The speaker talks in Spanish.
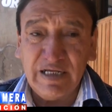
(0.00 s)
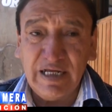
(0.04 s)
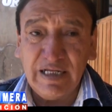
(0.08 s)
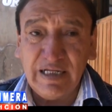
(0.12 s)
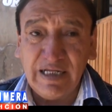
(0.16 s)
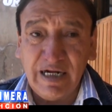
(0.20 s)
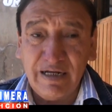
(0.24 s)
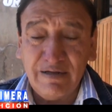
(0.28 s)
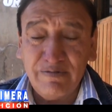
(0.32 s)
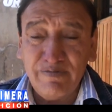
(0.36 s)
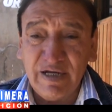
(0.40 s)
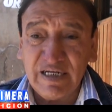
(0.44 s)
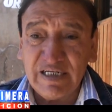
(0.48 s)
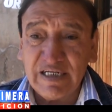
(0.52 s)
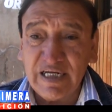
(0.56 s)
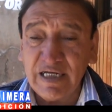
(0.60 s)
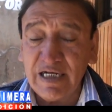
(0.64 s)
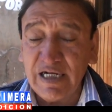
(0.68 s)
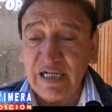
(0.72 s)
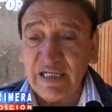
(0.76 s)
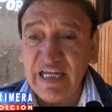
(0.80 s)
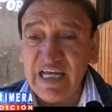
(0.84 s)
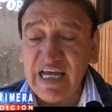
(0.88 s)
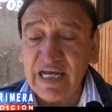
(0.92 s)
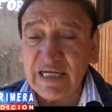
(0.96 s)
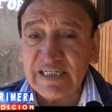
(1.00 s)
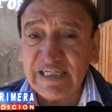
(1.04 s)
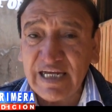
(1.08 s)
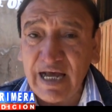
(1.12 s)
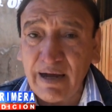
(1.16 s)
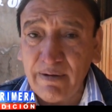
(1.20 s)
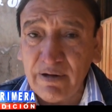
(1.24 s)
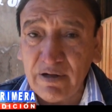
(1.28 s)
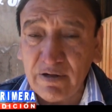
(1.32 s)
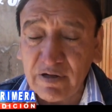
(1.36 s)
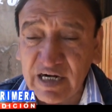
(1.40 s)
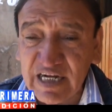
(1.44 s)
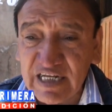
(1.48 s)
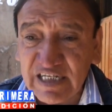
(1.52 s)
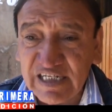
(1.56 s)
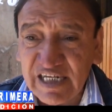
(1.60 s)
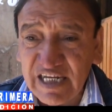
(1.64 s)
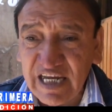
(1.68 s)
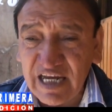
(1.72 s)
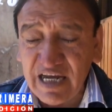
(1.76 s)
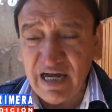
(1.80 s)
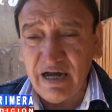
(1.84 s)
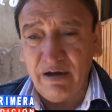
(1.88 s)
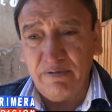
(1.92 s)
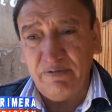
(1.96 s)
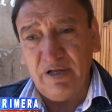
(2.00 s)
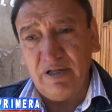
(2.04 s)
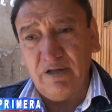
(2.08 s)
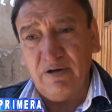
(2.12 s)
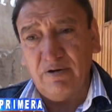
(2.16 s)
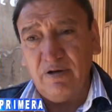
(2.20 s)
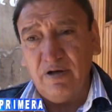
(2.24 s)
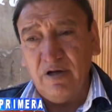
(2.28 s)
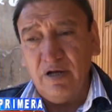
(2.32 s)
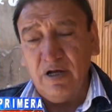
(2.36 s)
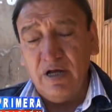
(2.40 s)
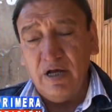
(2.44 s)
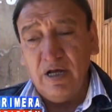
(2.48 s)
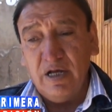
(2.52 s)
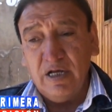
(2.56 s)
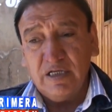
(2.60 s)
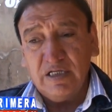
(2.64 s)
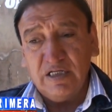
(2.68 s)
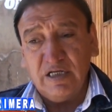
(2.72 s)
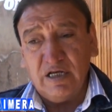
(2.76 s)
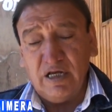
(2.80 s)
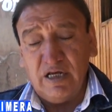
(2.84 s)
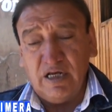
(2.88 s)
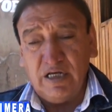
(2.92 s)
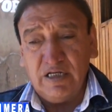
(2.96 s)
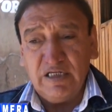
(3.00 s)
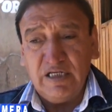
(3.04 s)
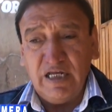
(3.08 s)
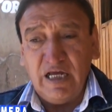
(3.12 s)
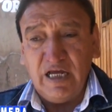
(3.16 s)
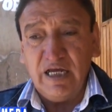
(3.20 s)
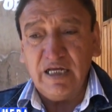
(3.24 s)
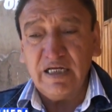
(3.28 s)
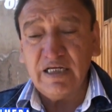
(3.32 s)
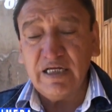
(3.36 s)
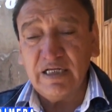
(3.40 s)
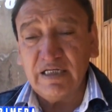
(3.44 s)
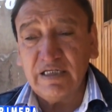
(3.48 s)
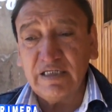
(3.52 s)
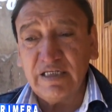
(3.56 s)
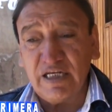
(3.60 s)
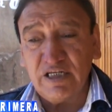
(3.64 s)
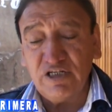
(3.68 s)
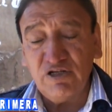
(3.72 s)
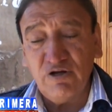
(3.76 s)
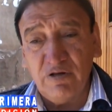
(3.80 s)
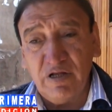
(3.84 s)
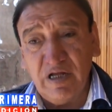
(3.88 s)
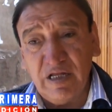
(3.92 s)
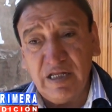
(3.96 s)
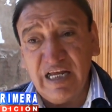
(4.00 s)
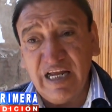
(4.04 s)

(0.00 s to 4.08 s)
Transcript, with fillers: de tres meses, el día sábado recién ha habido este, sesión de